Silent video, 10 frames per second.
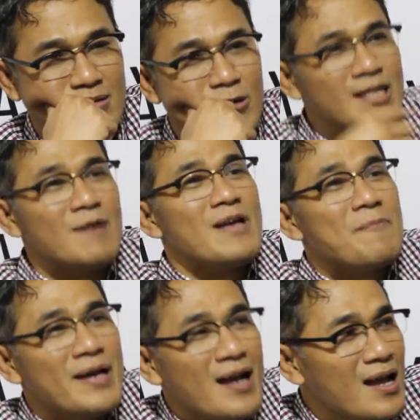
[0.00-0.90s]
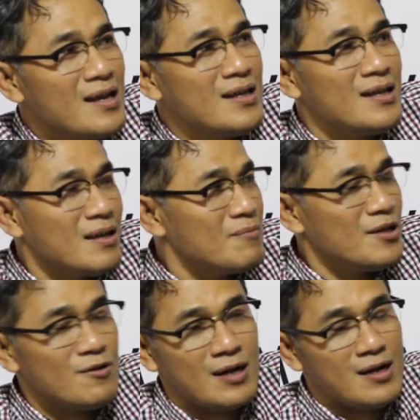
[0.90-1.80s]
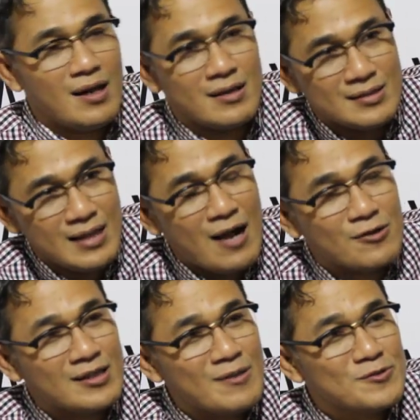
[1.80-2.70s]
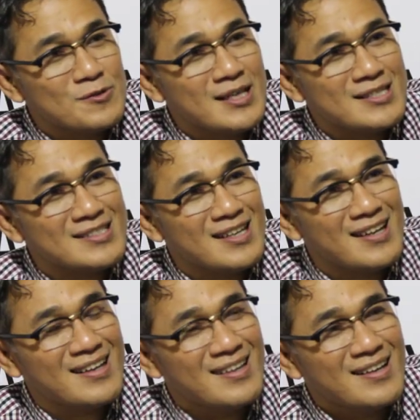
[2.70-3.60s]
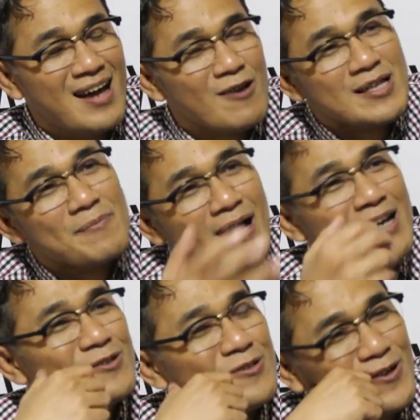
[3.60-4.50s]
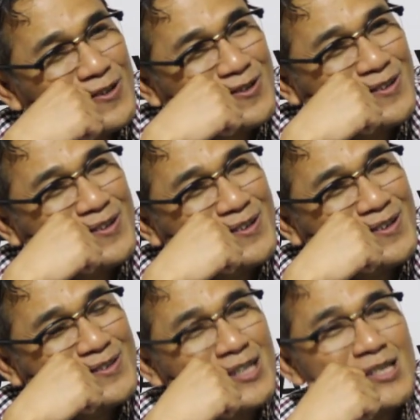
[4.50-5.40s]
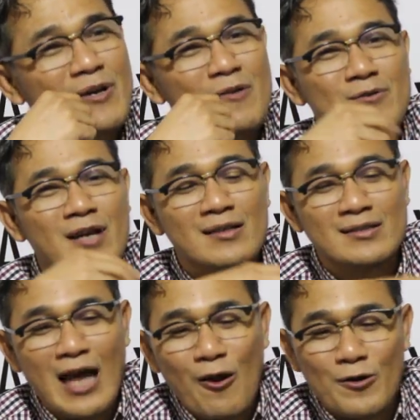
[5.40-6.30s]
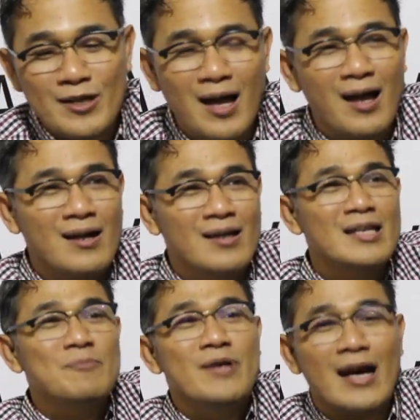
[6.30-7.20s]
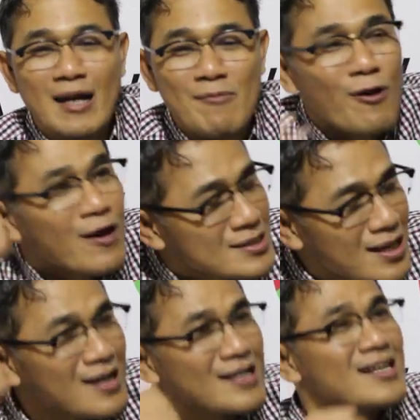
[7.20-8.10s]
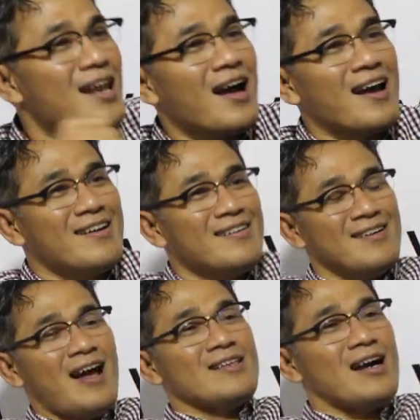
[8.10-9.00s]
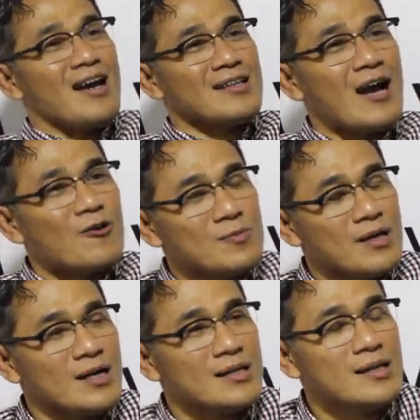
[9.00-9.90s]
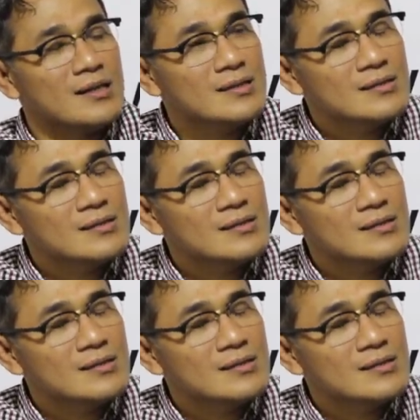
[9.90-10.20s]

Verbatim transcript: Kok tidak menyampaikan ini? Kan beliau adalah anggota tim suksesnya. Harus sampaikan itu dong jangan sampai kemudian calonnya dibiarkan melakukan kesalahan-kesalahan hanya karena takut mengkritik